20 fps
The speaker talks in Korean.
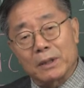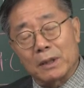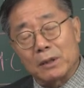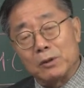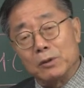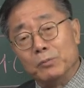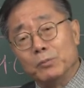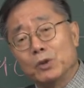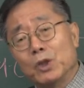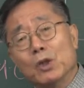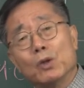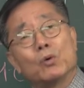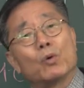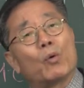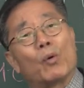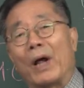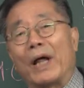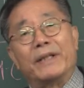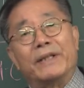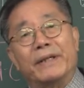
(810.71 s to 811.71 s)
근데
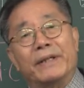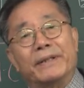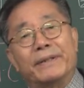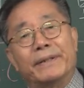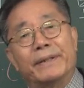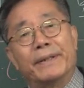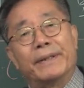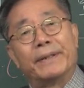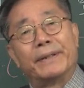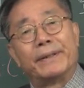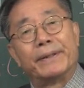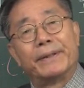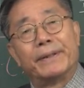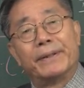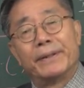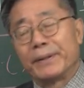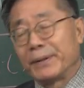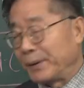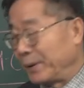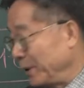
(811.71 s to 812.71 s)
음성으로는 안 되는 거야.
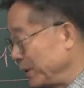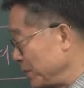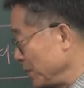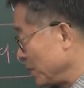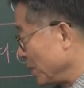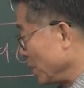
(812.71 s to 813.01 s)
그래서